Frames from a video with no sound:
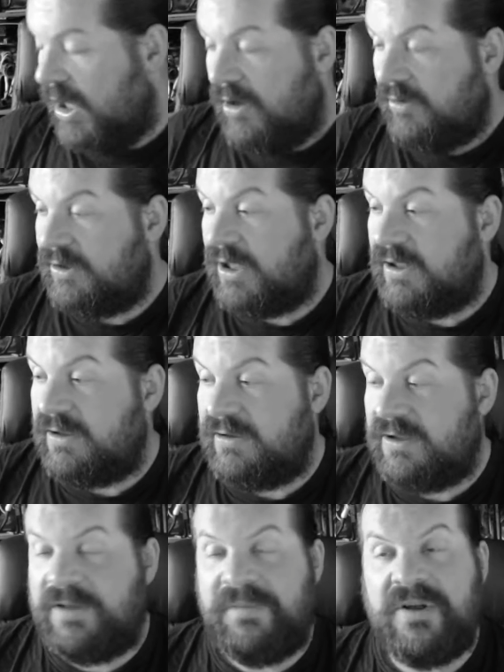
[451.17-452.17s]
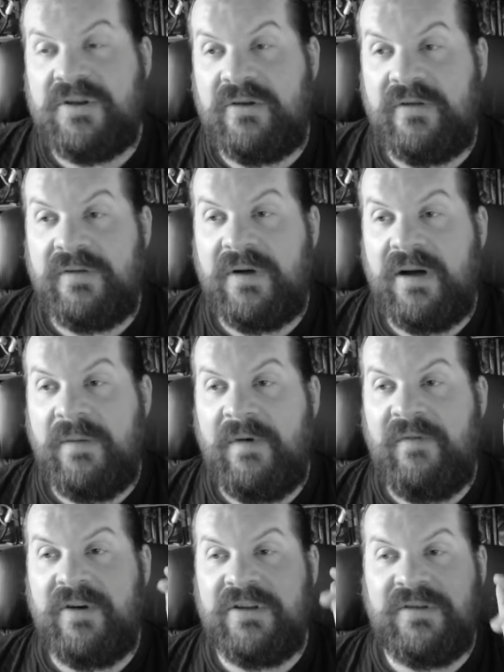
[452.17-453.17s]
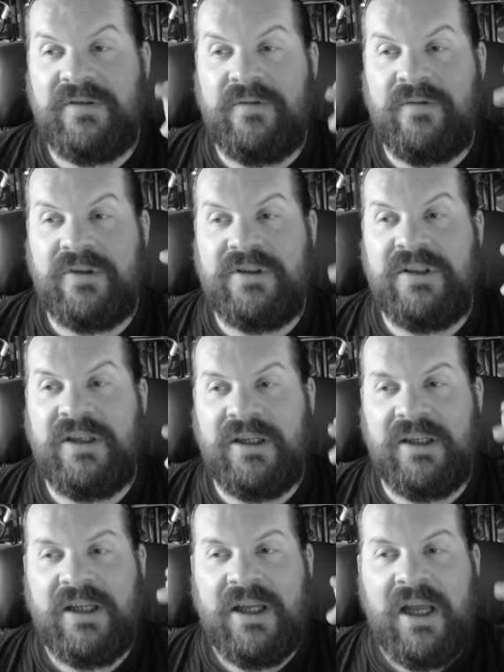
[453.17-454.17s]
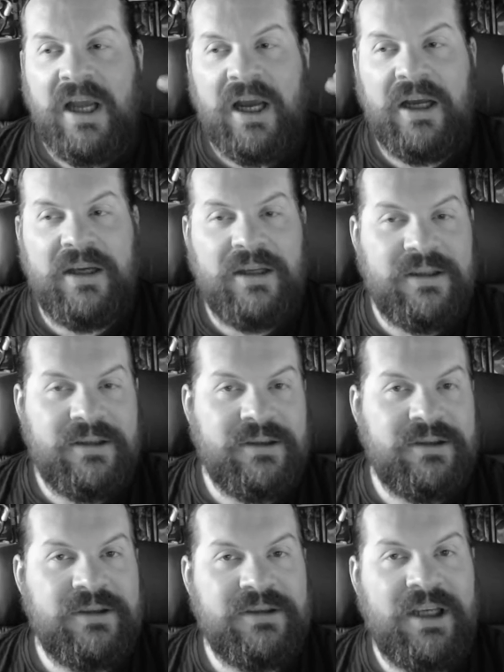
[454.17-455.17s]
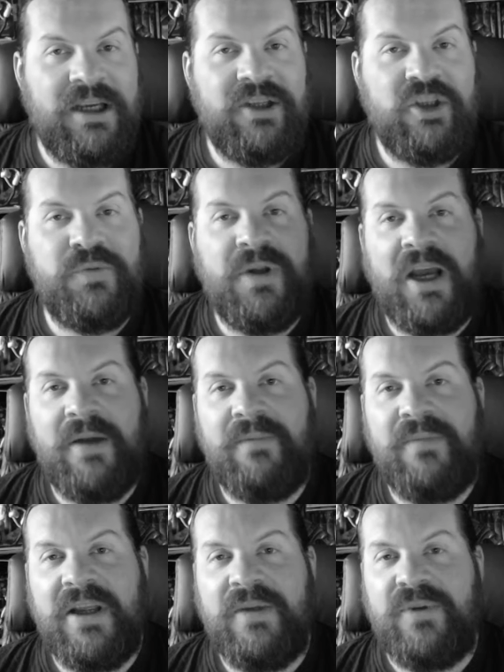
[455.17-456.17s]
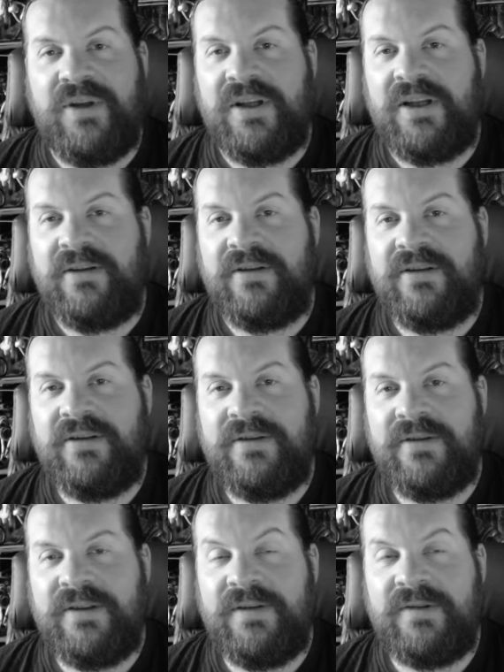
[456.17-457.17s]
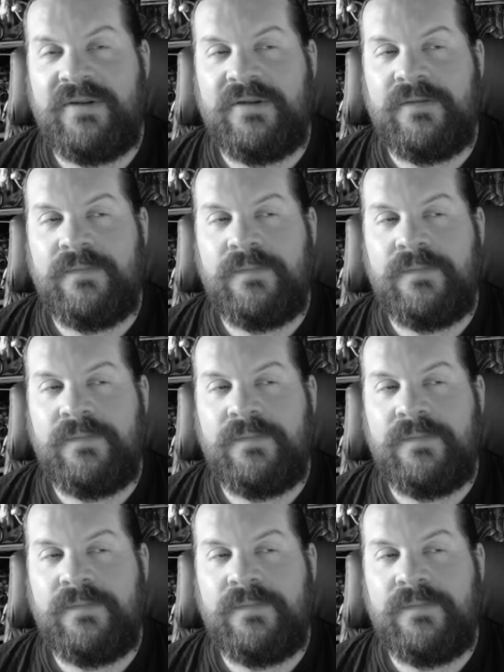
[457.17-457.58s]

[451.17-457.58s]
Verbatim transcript: und dann nicht mehr so oft. Aber am Anfang war es so, dass sie ihre äh, technische Spielerei Baby nennt. Und ich so,